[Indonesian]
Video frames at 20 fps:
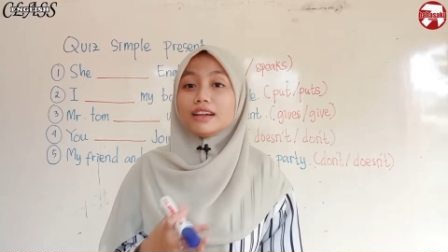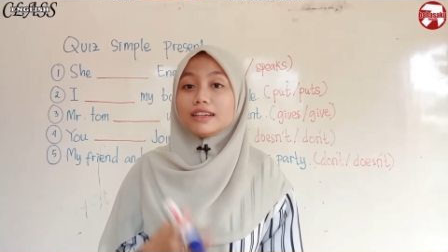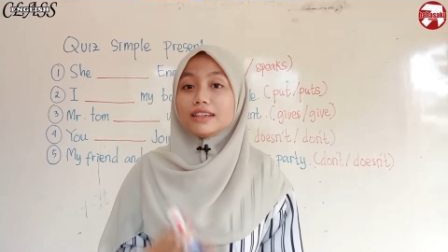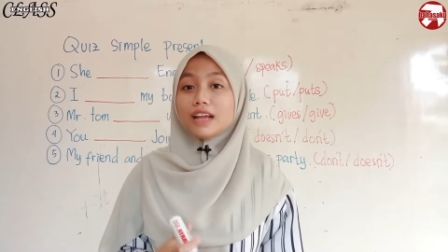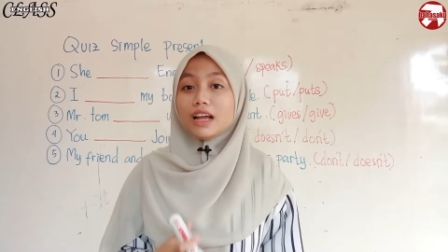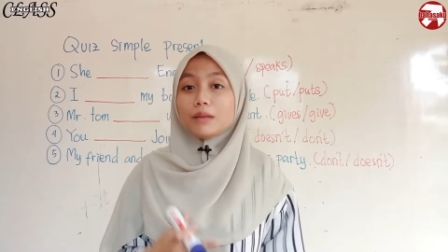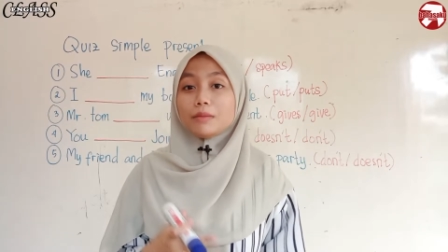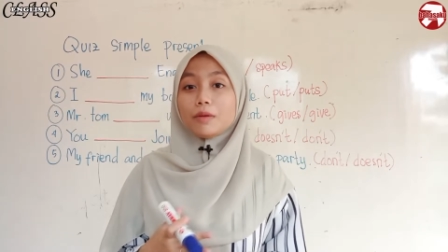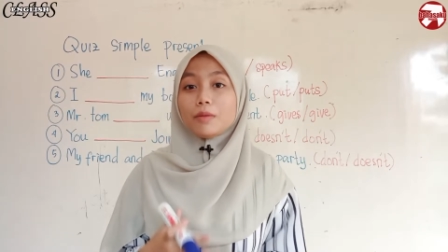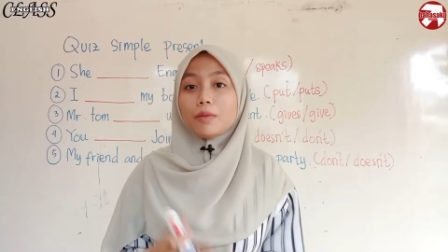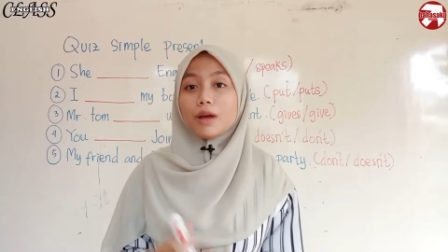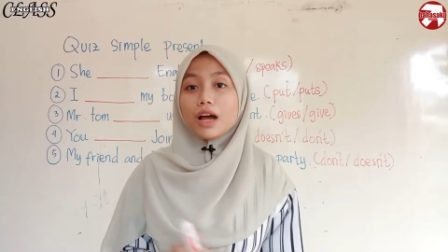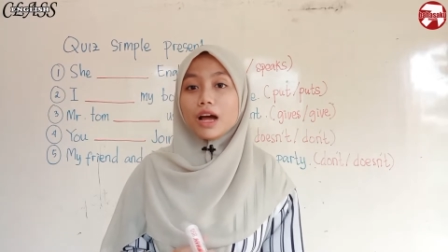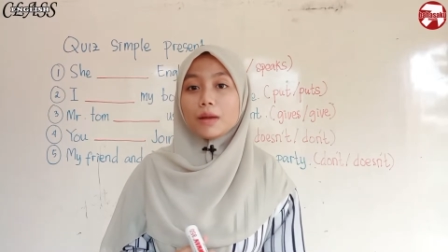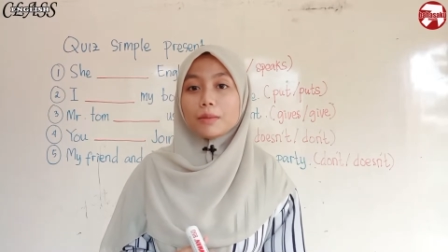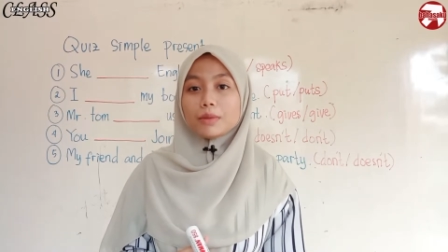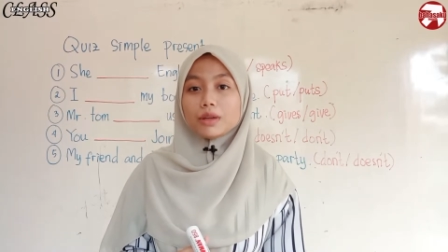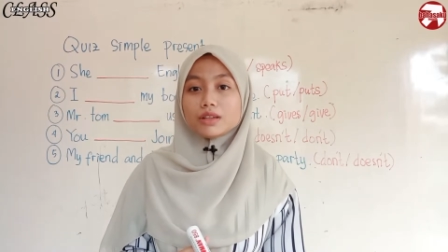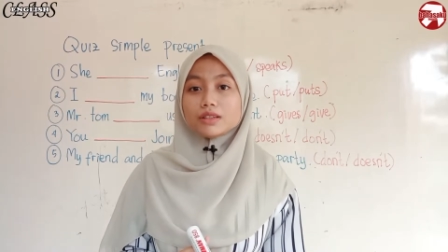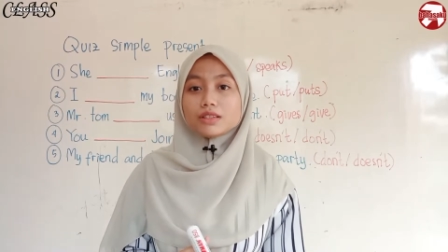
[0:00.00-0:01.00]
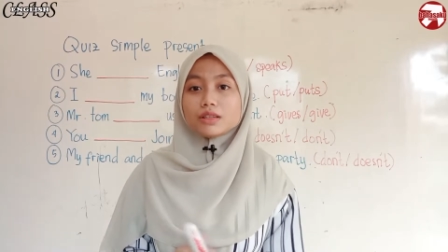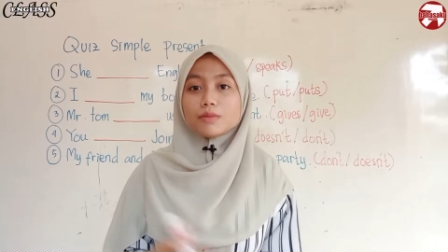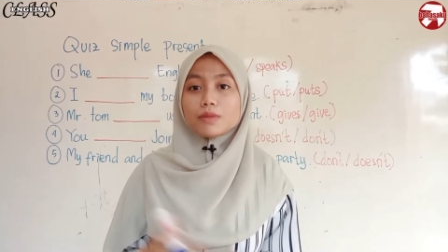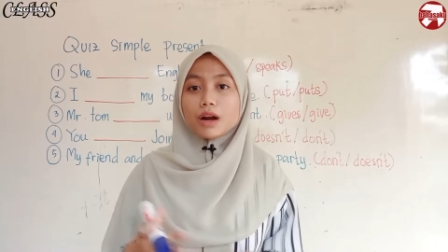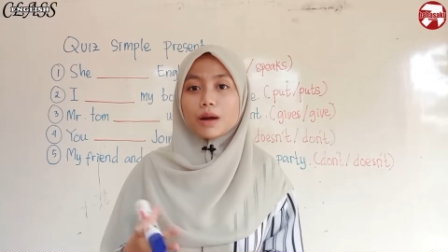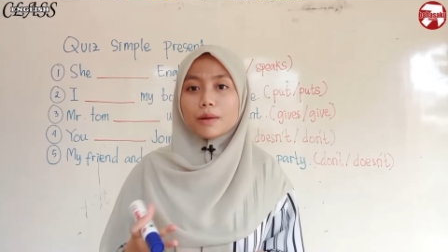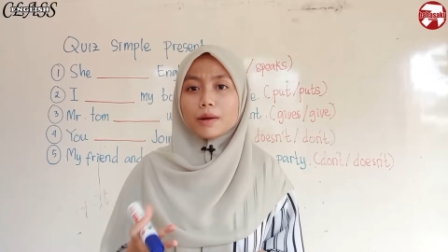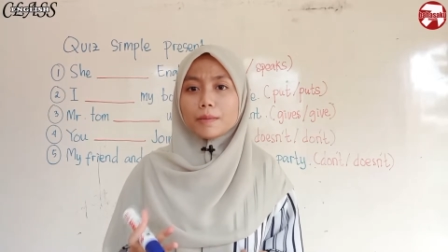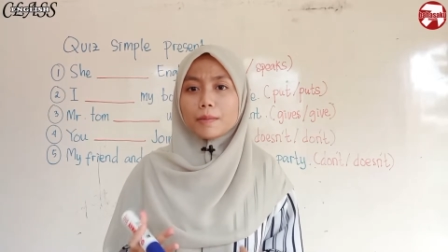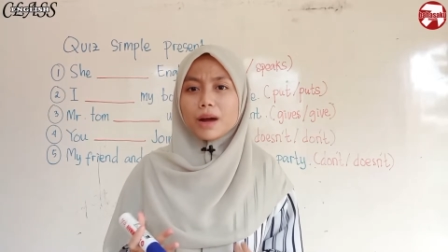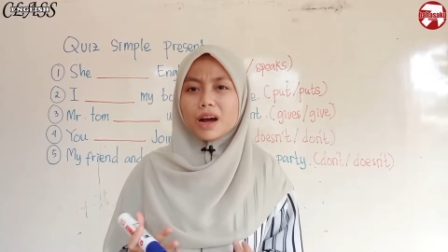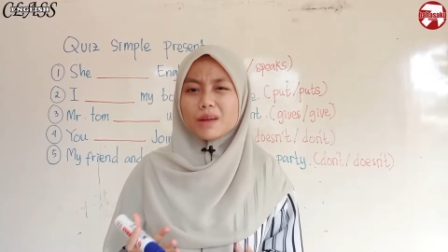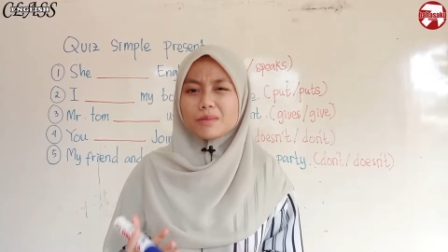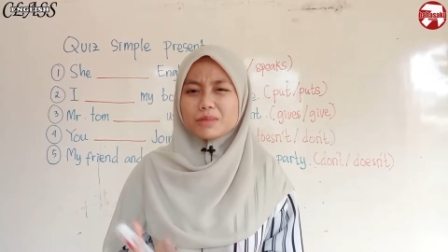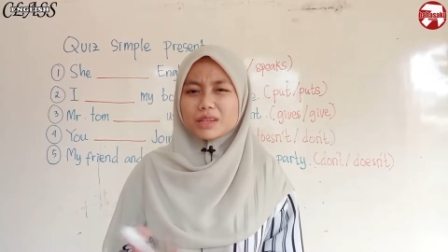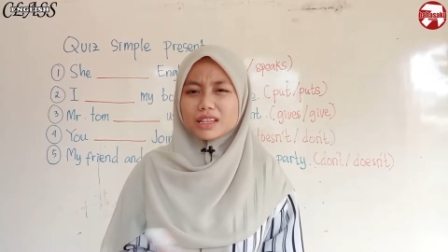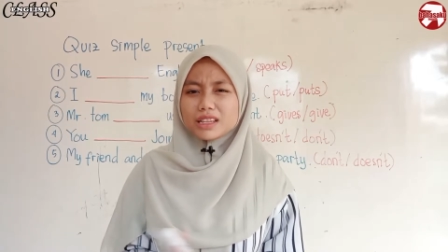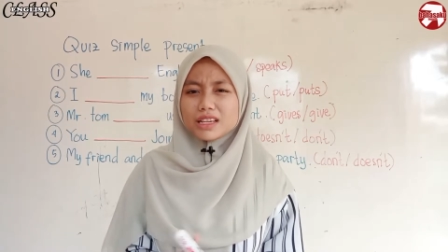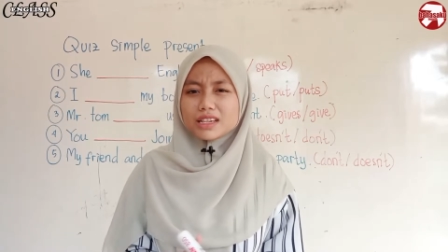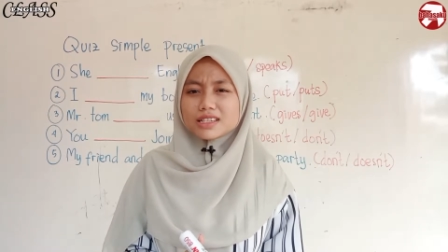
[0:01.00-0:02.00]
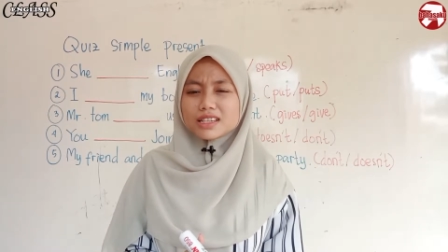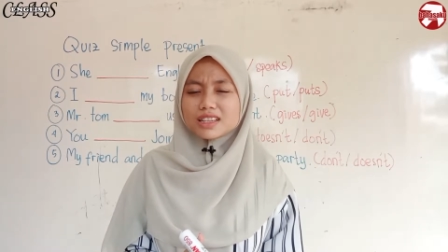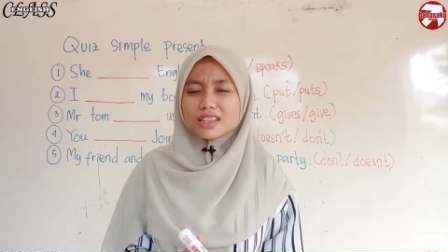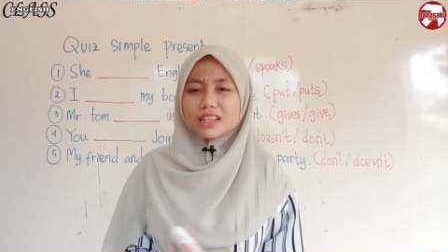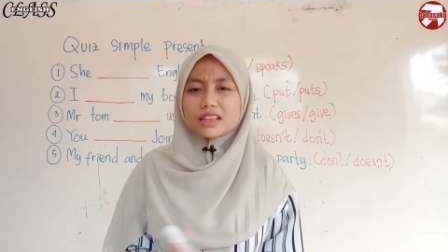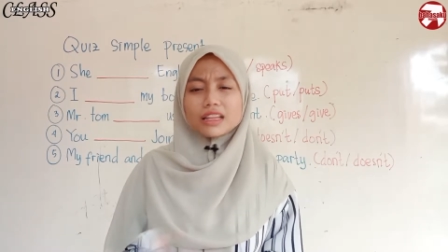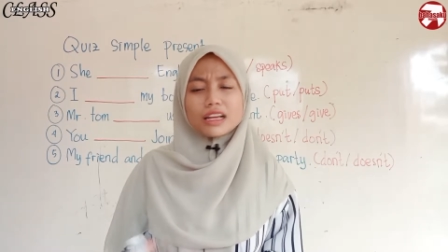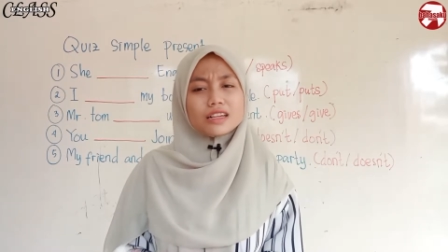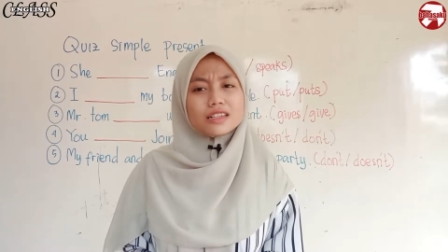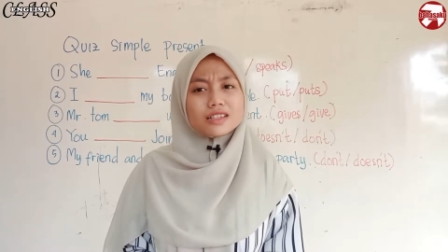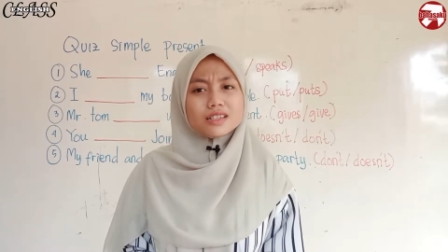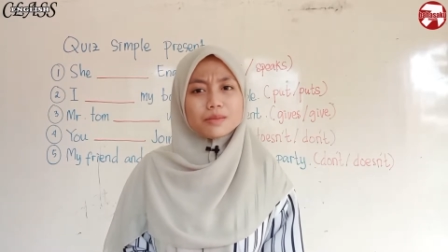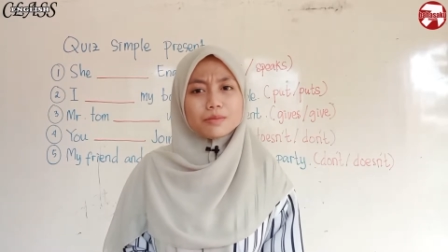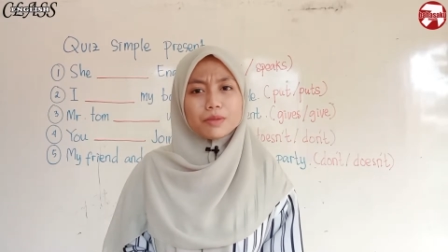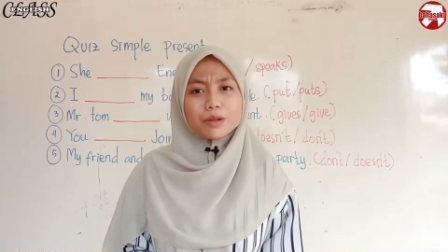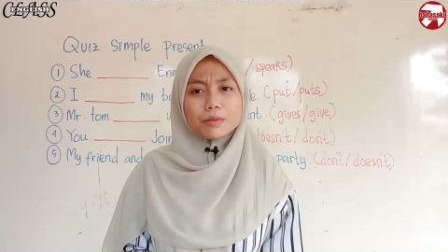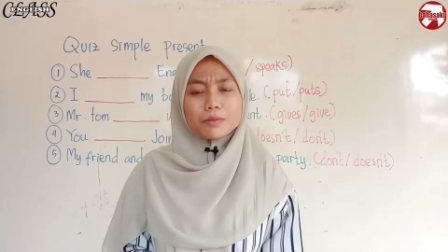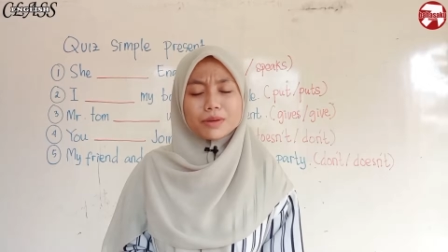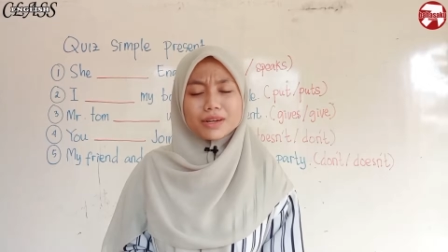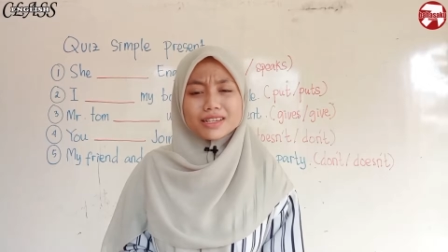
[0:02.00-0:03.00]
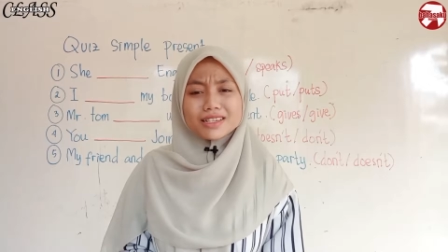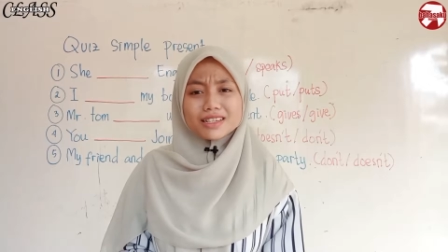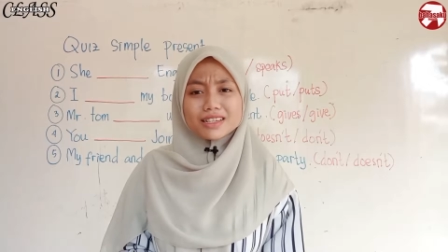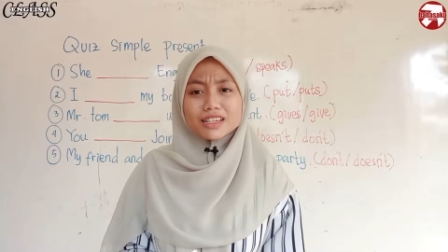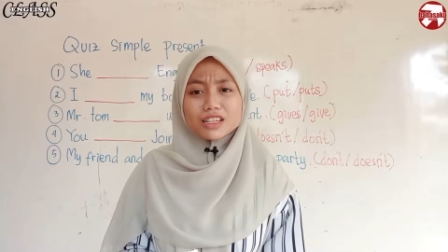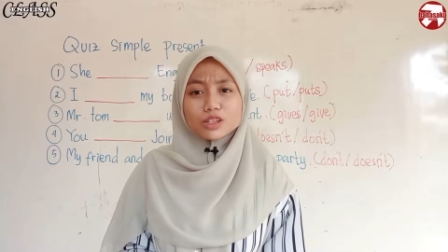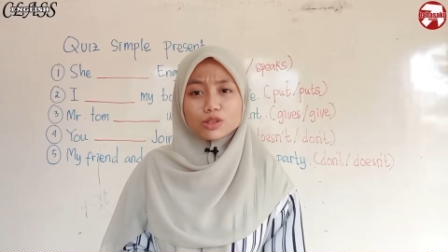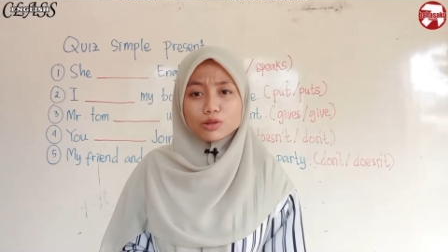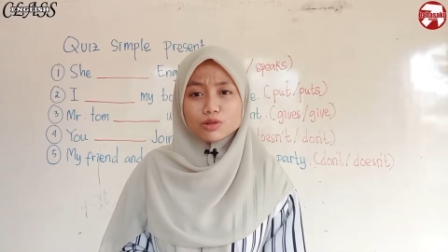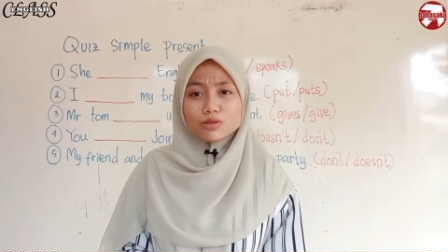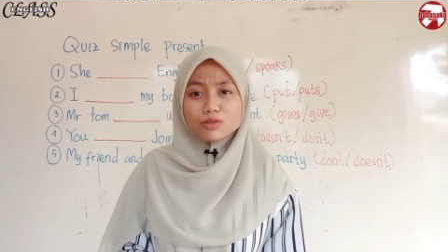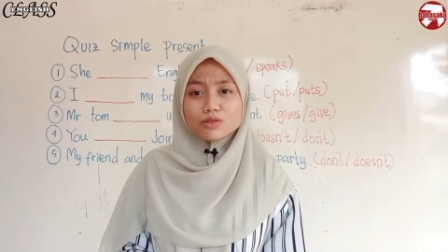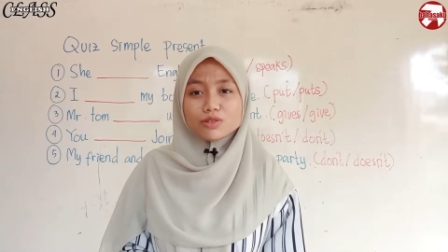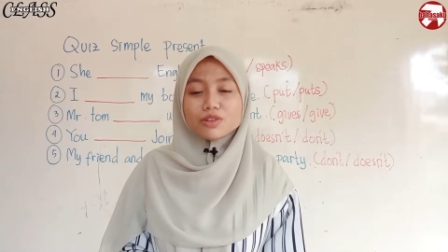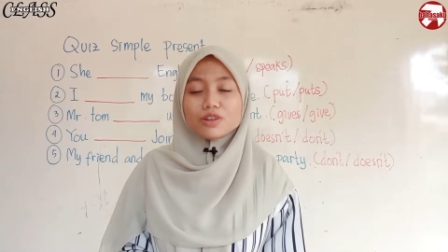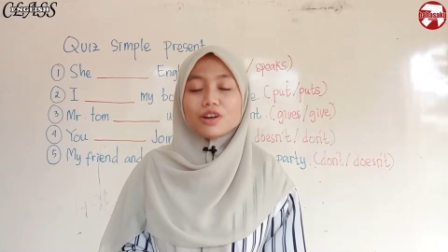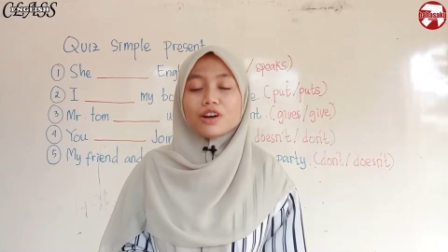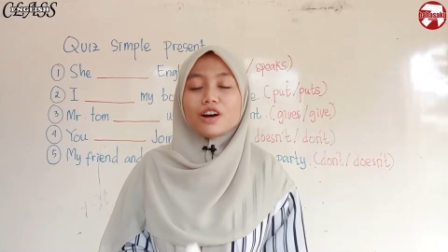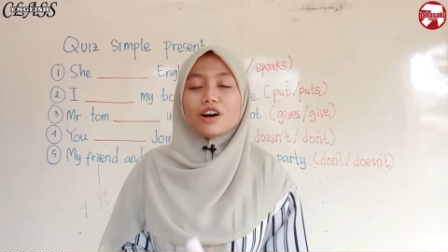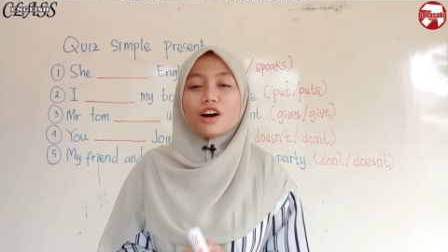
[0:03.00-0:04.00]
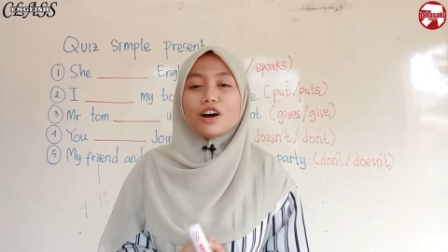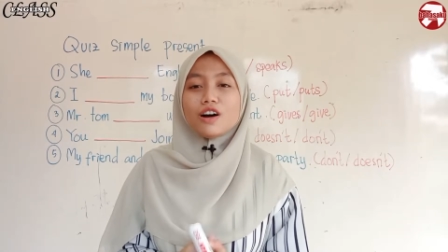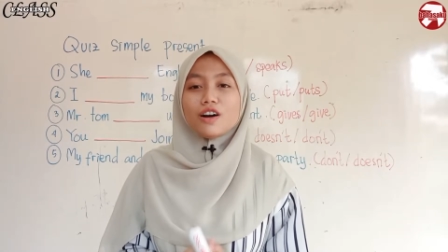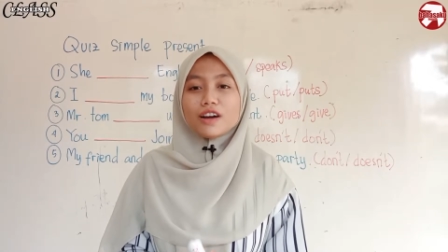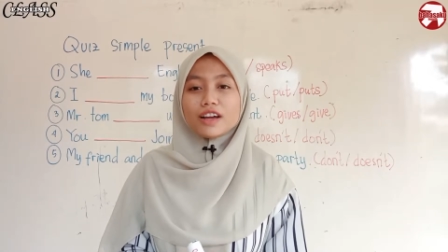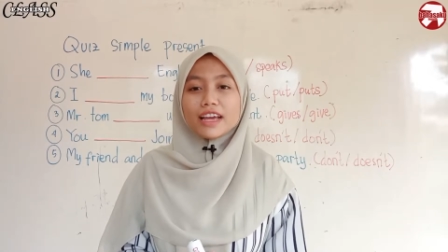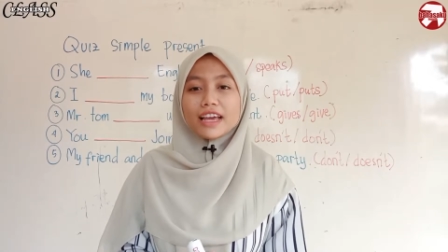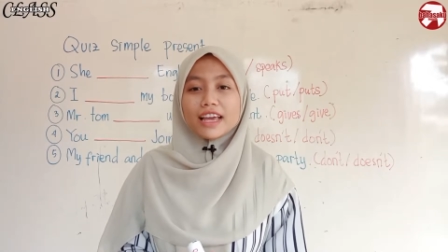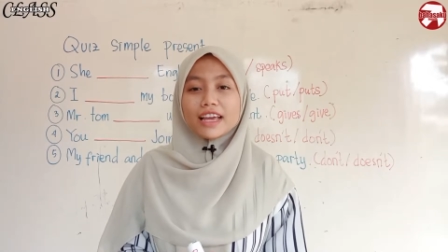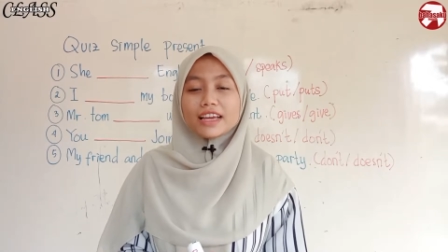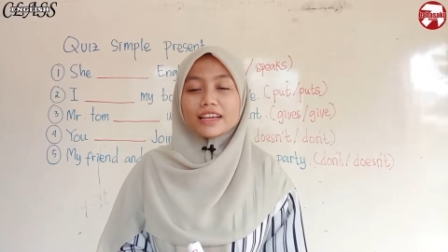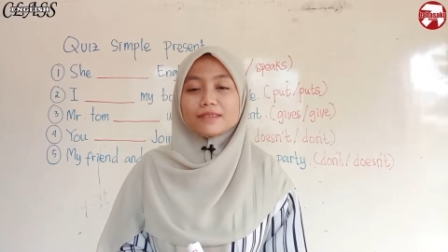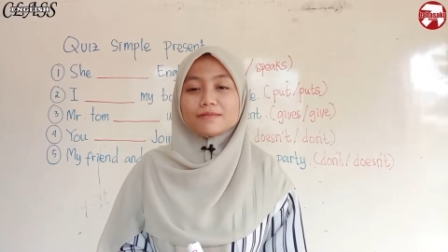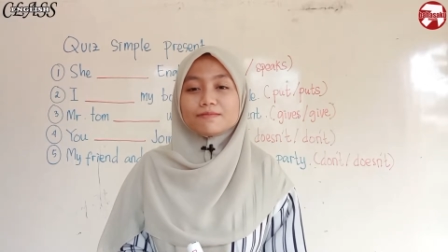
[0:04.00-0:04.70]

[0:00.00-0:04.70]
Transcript: dan memahami seberapa paham kita sih tentang simple present itu. Oke. Okay.